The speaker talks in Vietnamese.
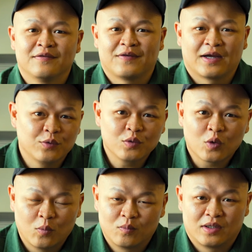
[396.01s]
và cuối
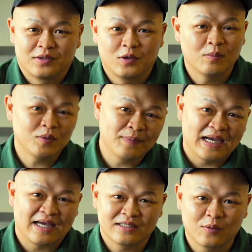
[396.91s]
cùng là nhóm thứ
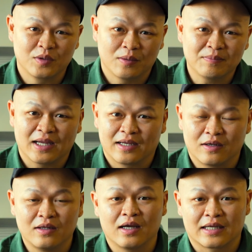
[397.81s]
ba trong nhóm này
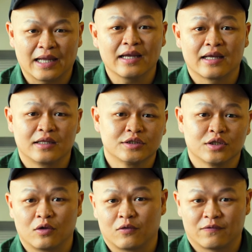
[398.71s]
đó là các
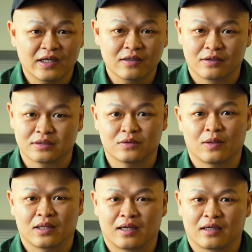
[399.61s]
additional factors
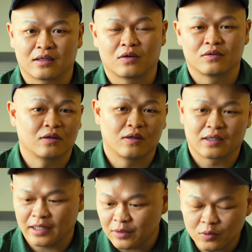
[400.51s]
hoặc là còn được gọi là
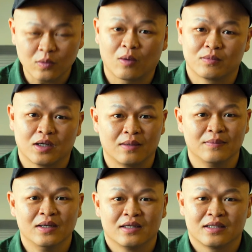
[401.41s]
các yếu tố cộng thêm
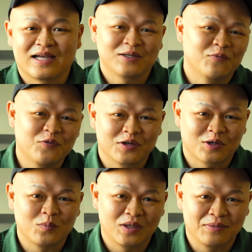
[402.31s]
và trong phần
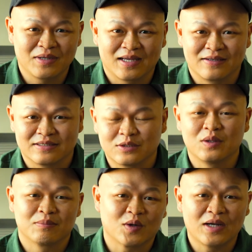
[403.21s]
cộng điểm này số
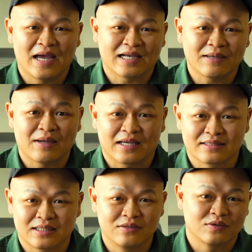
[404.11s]
điểm tối đa các bạn
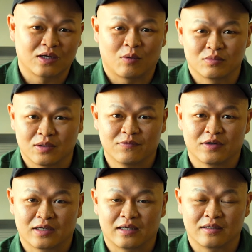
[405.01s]
sẽ được cộng trong
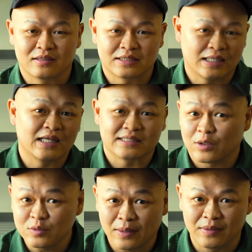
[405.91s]
phần này sẽ là
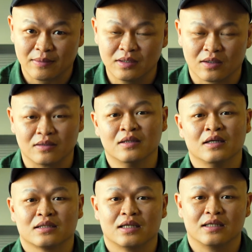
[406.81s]
600 điểm lận
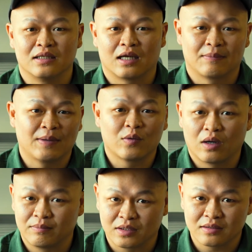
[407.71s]
thì à, bao
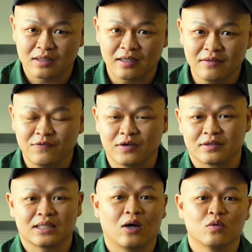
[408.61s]
gồm những cái
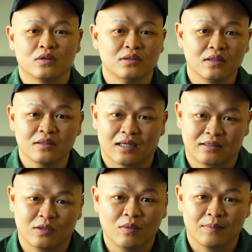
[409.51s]
phần sau thứ nhất là
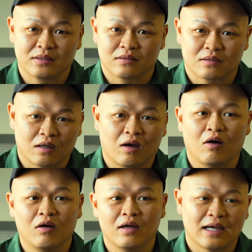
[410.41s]
nếu mà mình
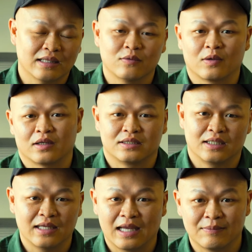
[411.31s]
có anh hoặc là
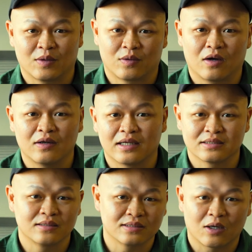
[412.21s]
chị em nào đó đang
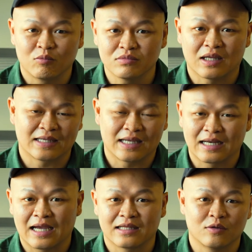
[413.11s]
sinh sống tại
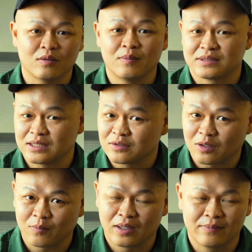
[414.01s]
Canada thì đó mình sẽ được
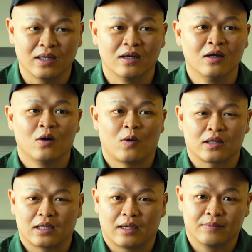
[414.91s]
cộng điểm nè
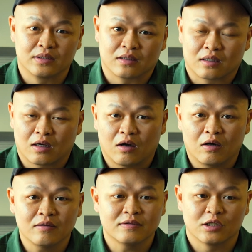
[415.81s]
hoặc là mình
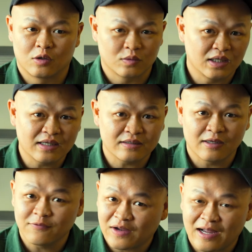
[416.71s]
có trình độ tiếng
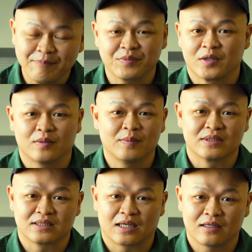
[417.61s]
tiếng Pháp thì đó
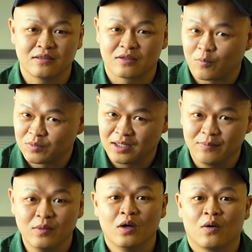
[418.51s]
mình sẽ được cộng
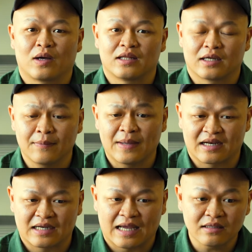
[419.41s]
điểm hoặc là các
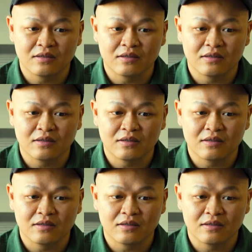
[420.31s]
bạn đã